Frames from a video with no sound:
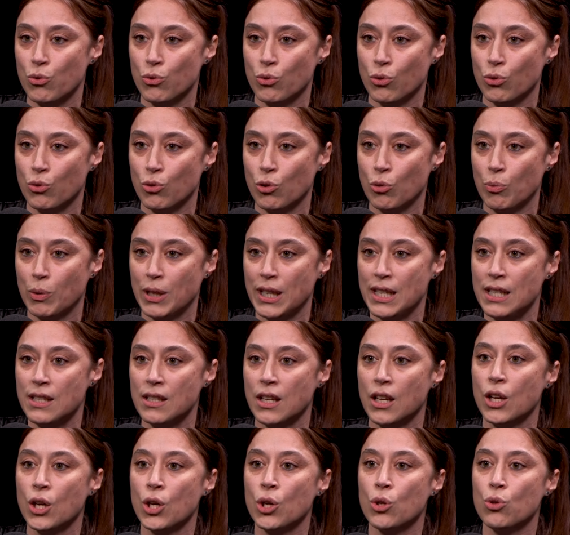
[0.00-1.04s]
d'une entreprise
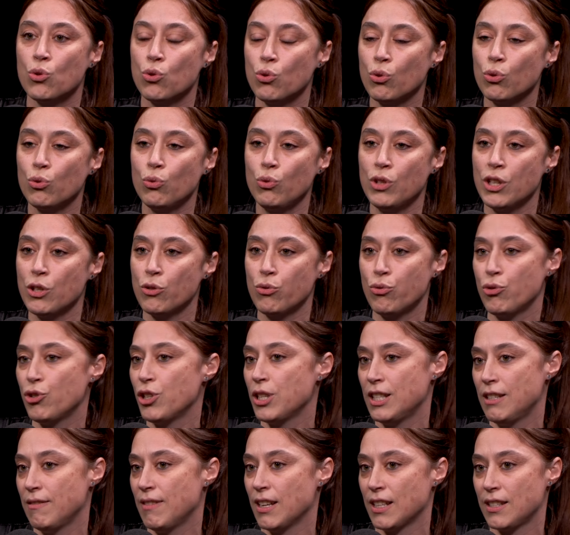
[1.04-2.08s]
sur tous les
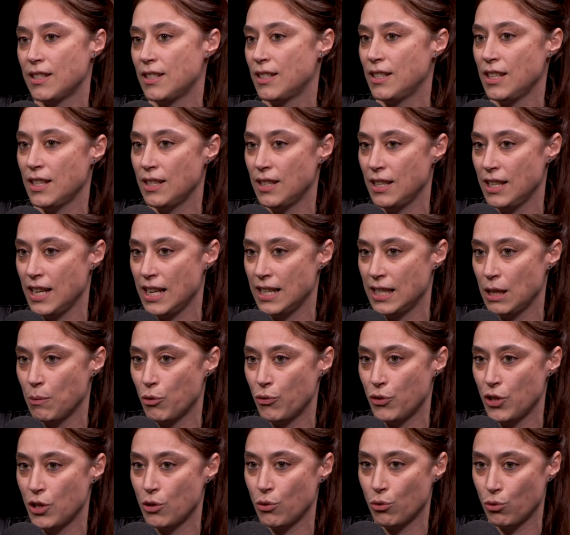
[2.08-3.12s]
sujets de diversité et d'égalité
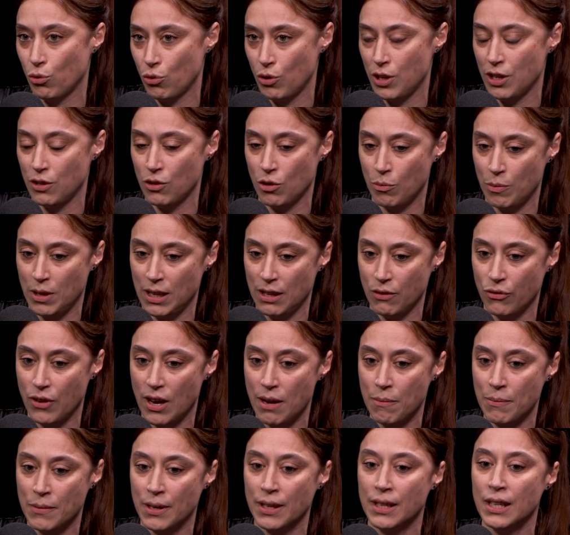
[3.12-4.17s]
professionnelle entre les hommes et les
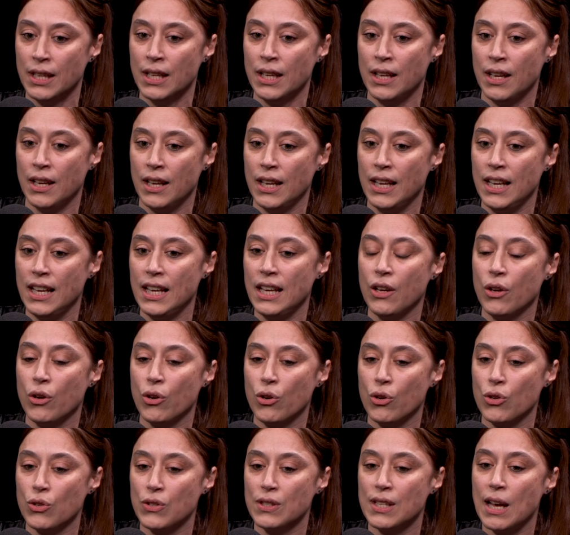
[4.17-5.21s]
femmes. Et
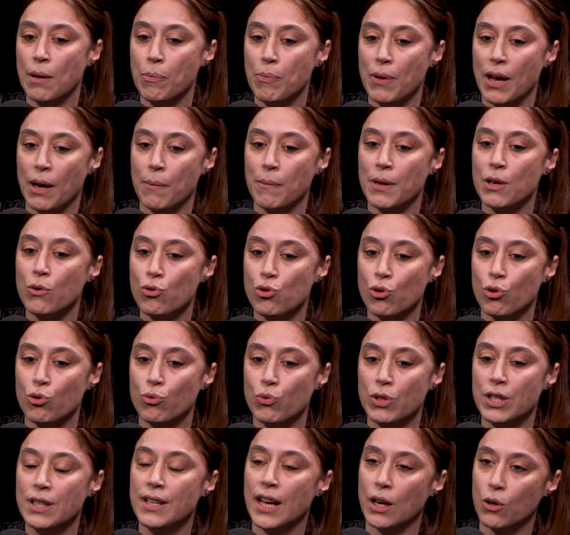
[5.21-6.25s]
euh, ça permet
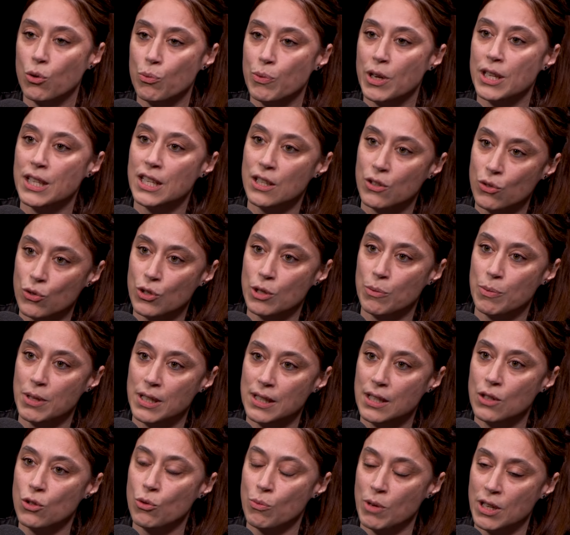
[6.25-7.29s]
aujourd'hui d'accompagner, et de
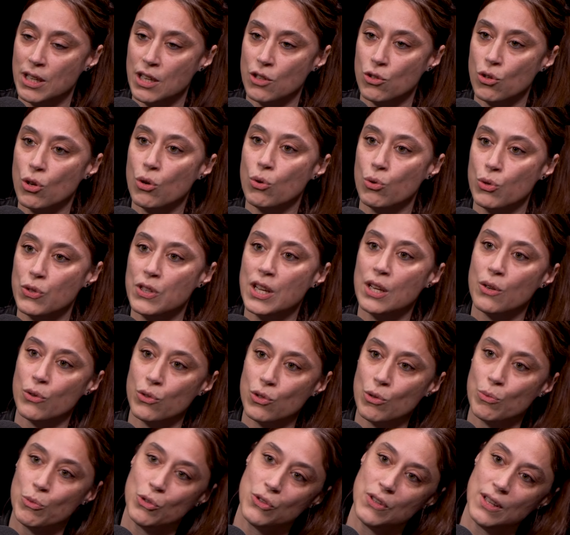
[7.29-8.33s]
sensibiliser nos managers aussi à
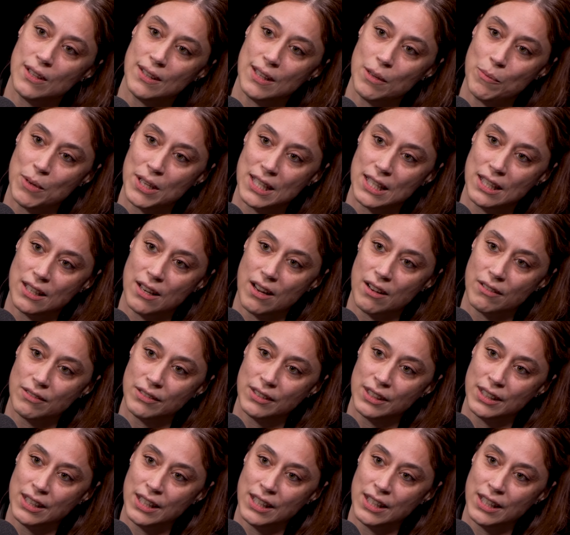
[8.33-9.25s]
l'ensemble de cette thématique-là.